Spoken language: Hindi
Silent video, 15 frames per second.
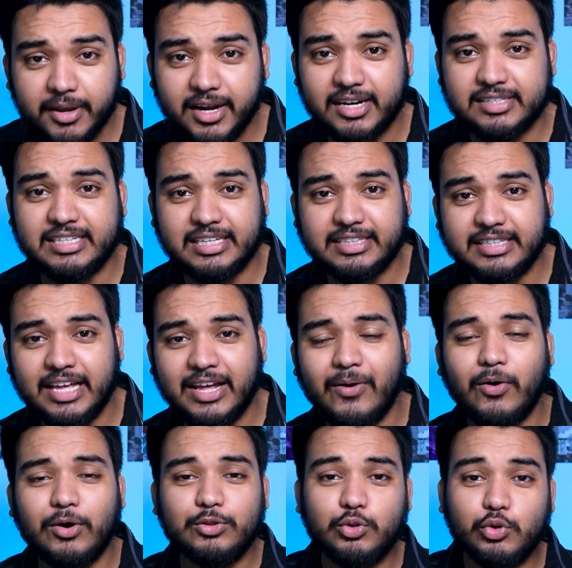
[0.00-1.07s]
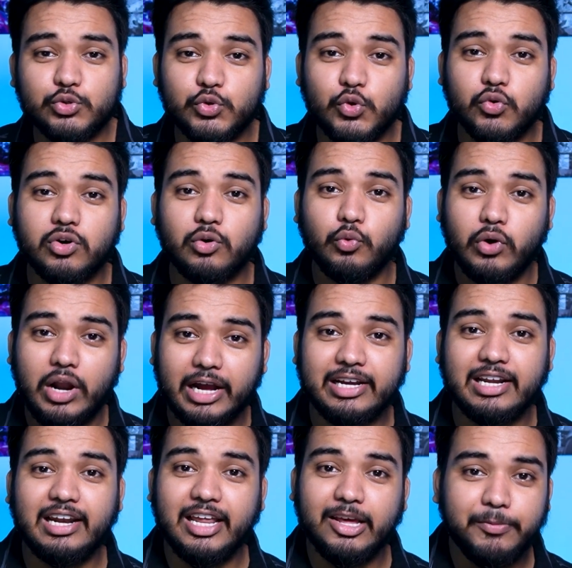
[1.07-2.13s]
भी कर सकता है और दूसरों को उड़ा के
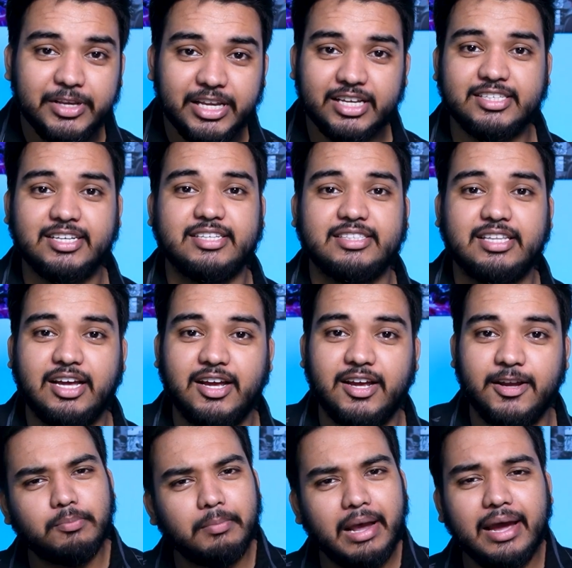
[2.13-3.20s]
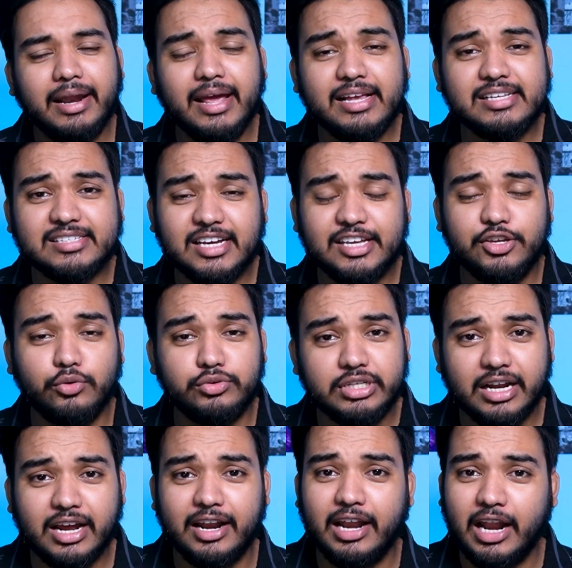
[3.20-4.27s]
ले भी जा सकता है तो मैंने इसका यूजर
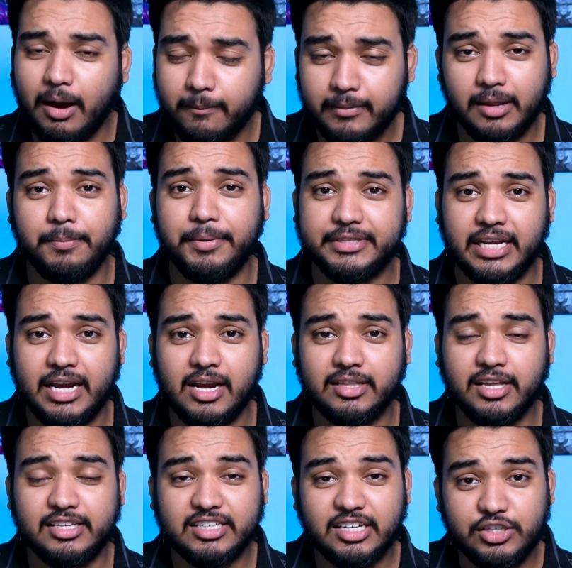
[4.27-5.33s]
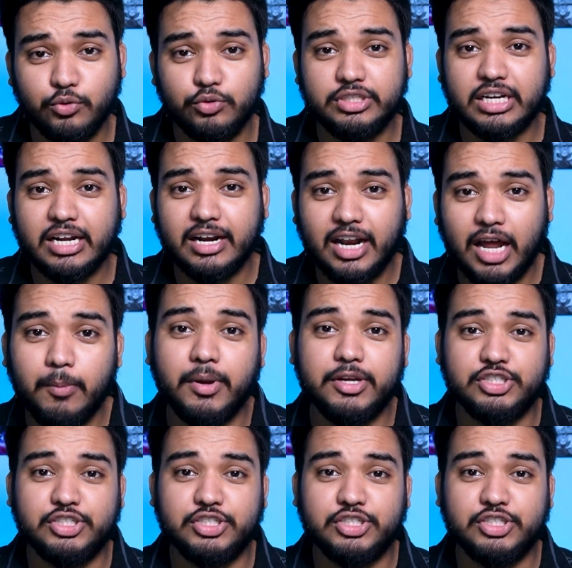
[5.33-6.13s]
का नाम नहीं बताया इसका यूजर का नाम